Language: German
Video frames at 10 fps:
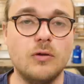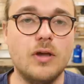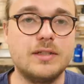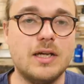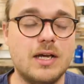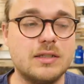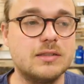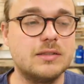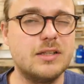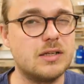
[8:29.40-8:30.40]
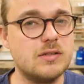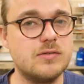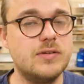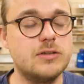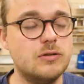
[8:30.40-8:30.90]
Neuer Tag, nicht ganz
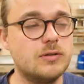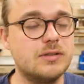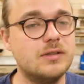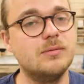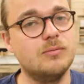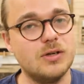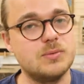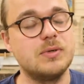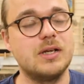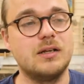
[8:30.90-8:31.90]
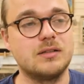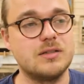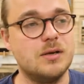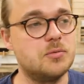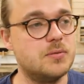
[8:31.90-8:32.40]
so viel Glück. Boah, ich bin krank. Ich
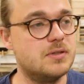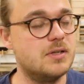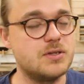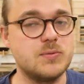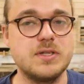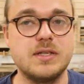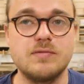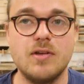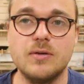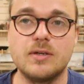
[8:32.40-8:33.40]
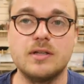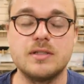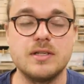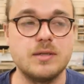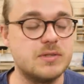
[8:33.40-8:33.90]
glaube, ich bin das erste Mal seit zwei Jahren
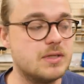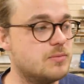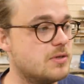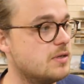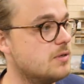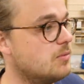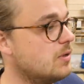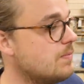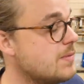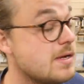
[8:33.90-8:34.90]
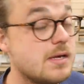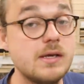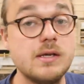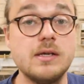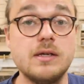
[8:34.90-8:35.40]
krank, seitdem ich selbstständig bin.
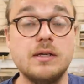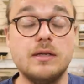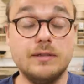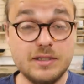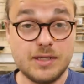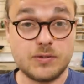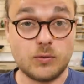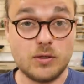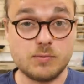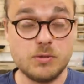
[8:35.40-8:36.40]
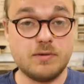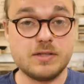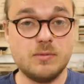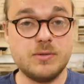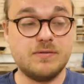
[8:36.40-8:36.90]
Nichtsdestotrotz müssen wir
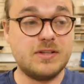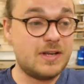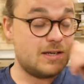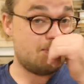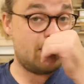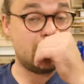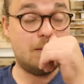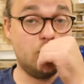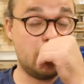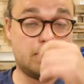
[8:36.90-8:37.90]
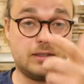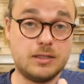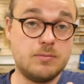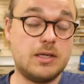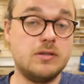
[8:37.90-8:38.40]
erstmal ein bisschen was fertig machen. Am Montag ging
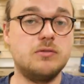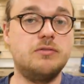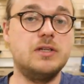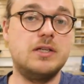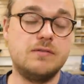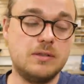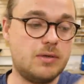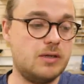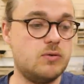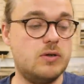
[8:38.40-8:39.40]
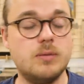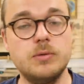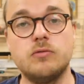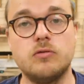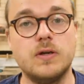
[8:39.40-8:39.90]
nicht mehr ganz so viel, deswegen mache ich heute am
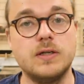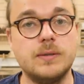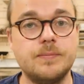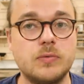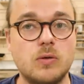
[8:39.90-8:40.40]
Mittwoch weiter.